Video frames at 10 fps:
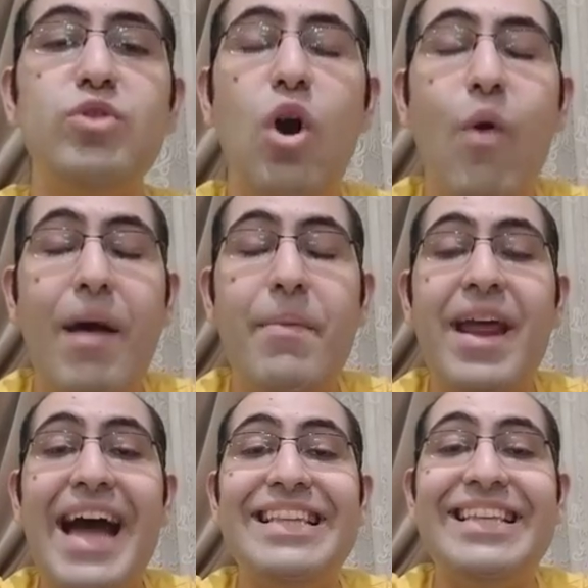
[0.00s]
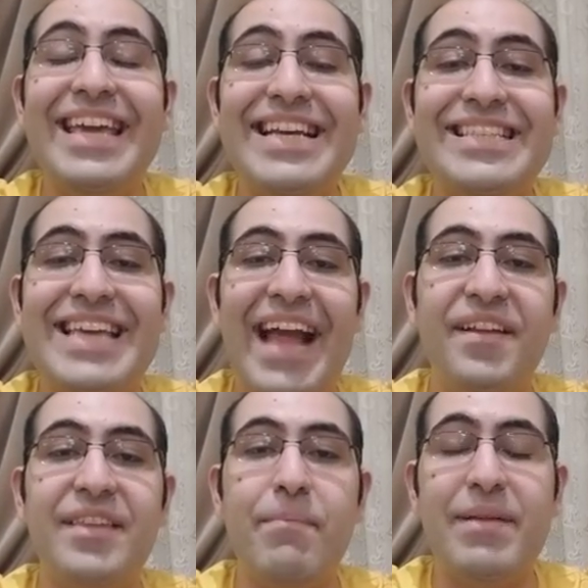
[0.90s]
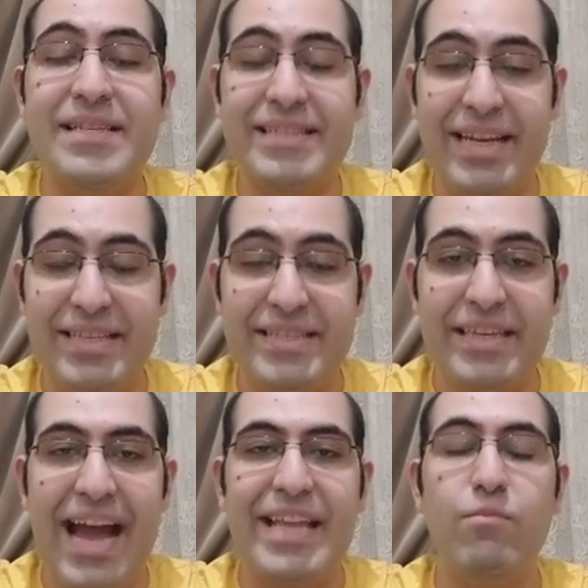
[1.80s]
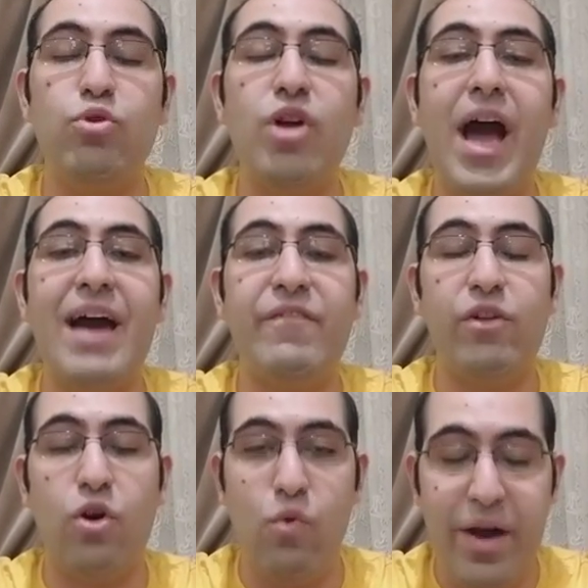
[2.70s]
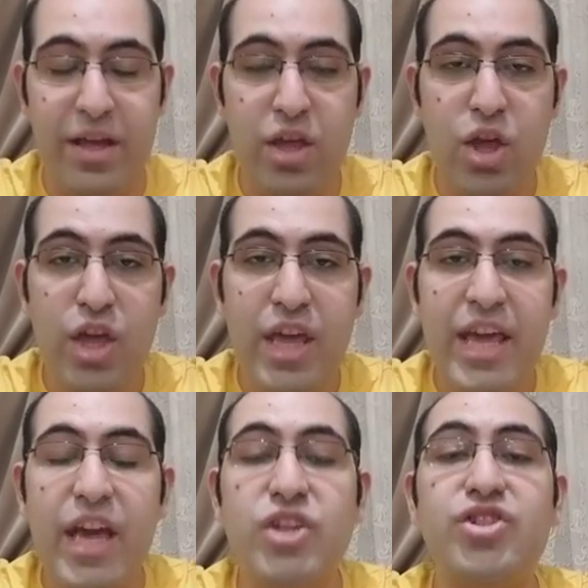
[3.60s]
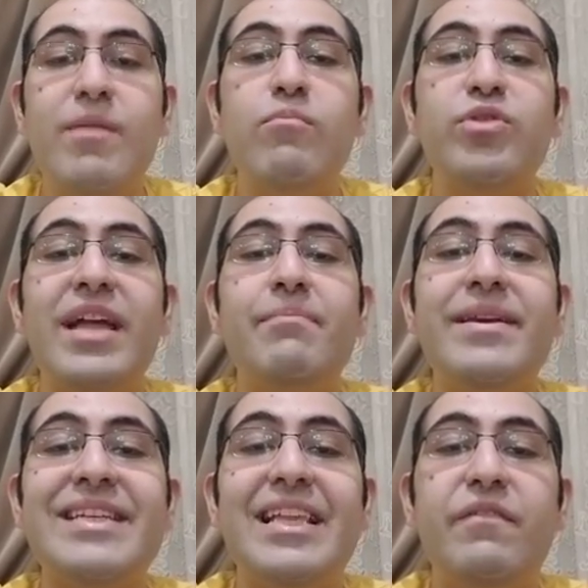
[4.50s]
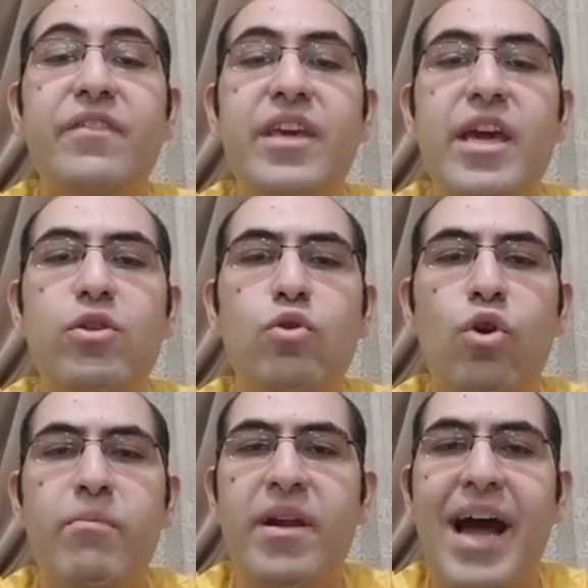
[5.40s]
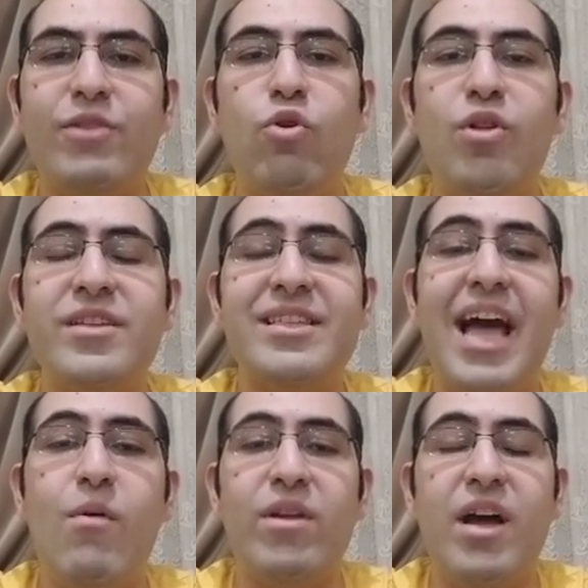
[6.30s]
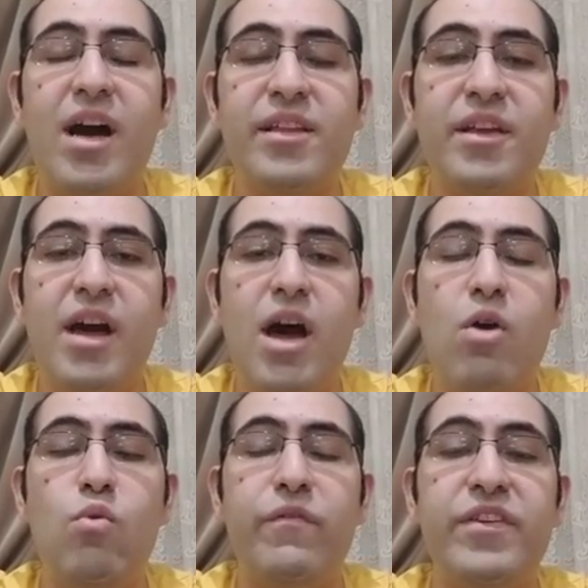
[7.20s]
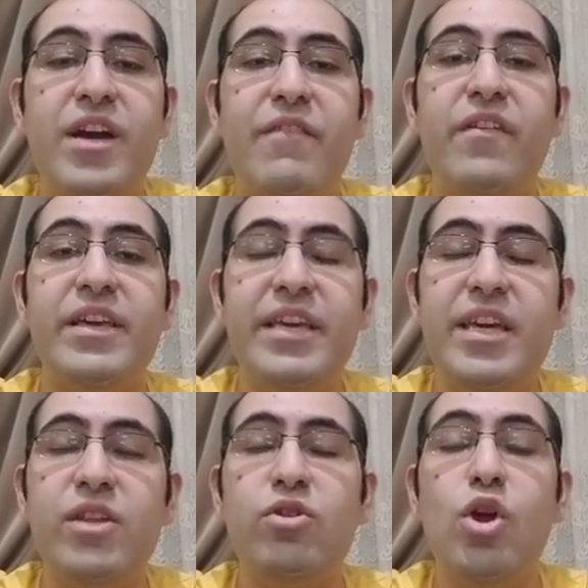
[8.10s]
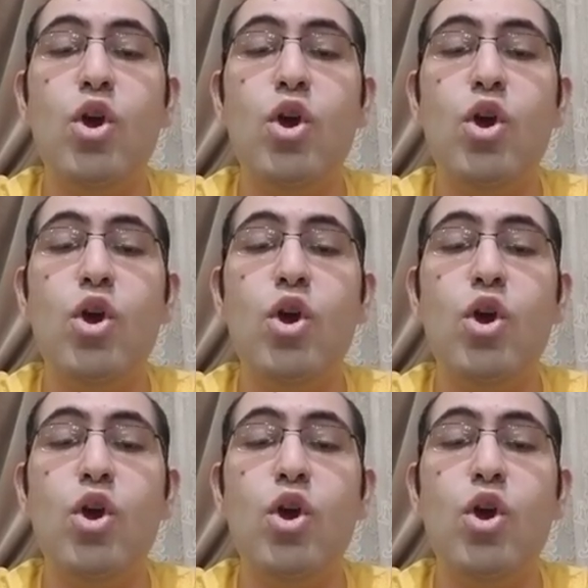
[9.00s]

هو عباره عن دي اس يعني دبل سترينث يعني مضاعف القوه الشامبو ده الميزه اللي فيه انه عباره عن خلاصه القهوه الخضراء وفيه كافيين